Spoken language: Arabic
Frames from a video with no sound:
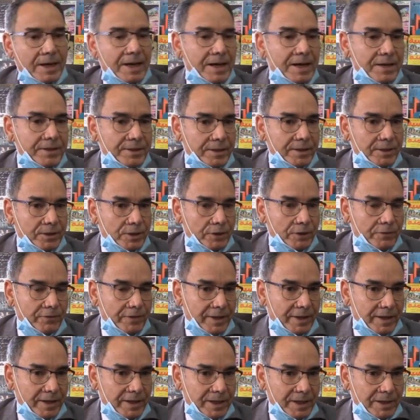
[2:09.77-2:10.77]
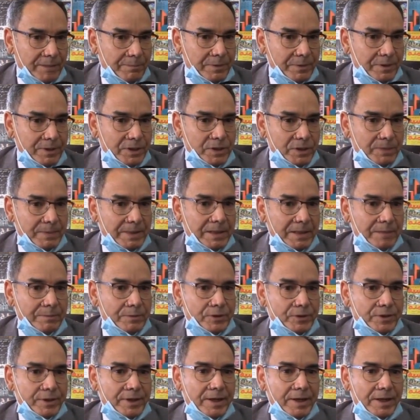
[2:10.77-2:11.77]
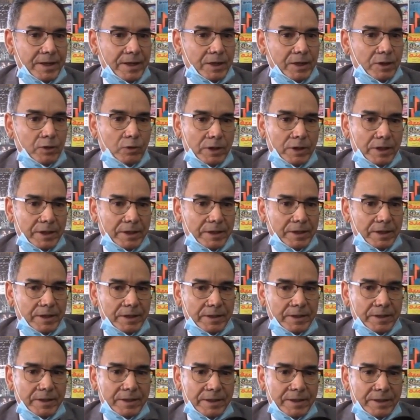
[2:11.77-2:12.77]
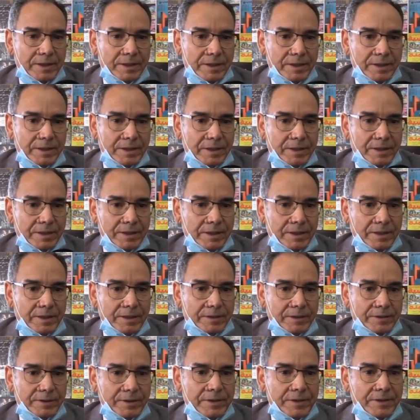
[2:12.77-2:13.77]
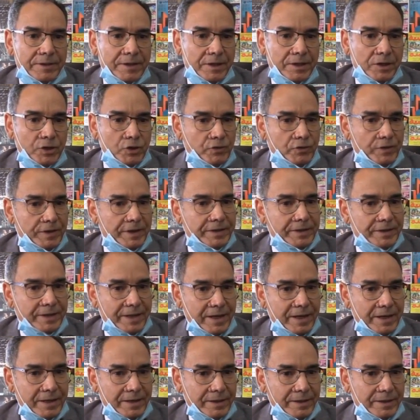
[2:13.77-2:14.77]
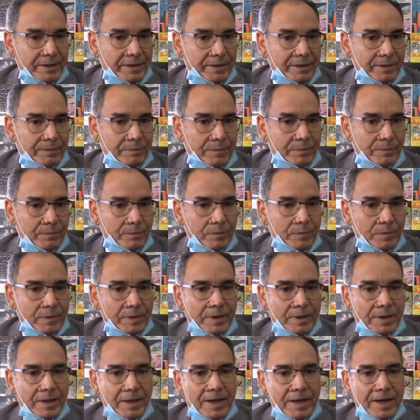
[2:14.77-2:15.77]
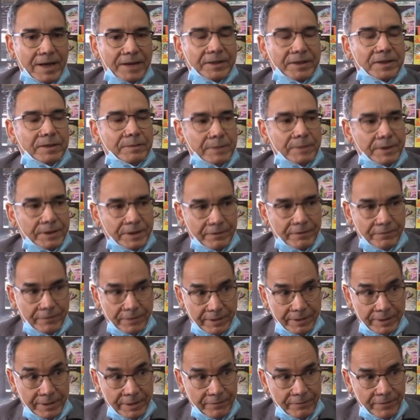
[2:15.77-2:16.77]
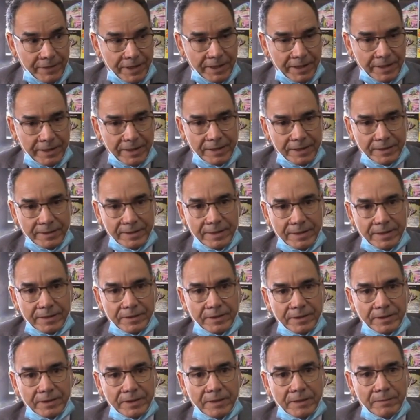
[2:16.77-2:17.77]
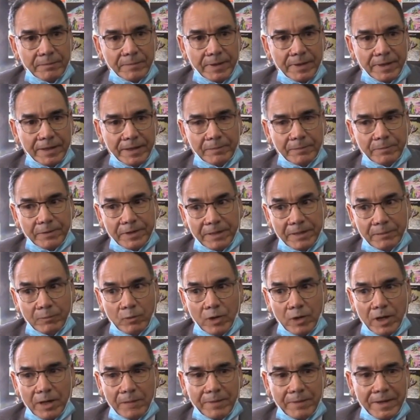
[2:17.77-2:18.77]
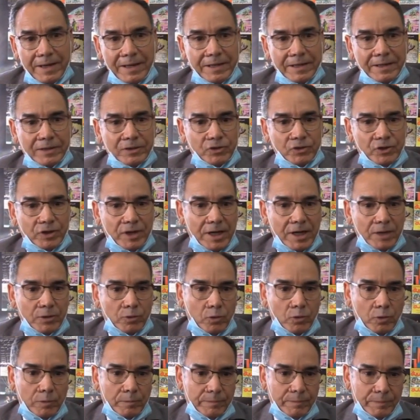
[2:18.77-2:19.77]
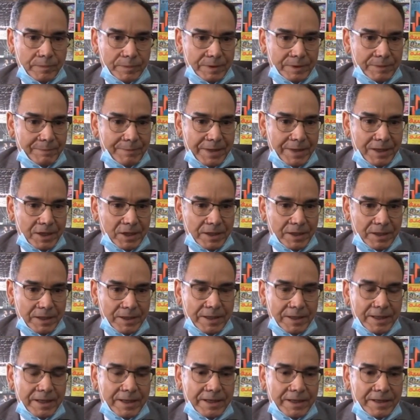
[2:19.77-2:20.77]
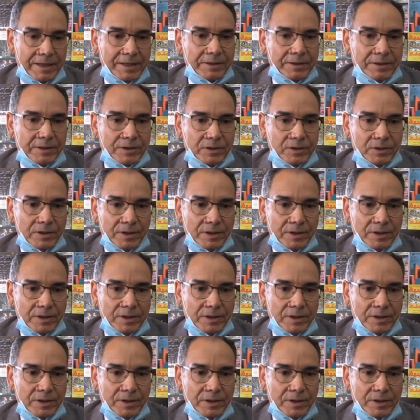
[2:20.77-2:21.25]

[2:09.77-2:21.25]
هذه الاتفاقية بالنسبة للمسرح أكيد آه، تندرج في إطار آه، عدد من الاتفاقيات التي تم إبرامها مع جهات مع عدة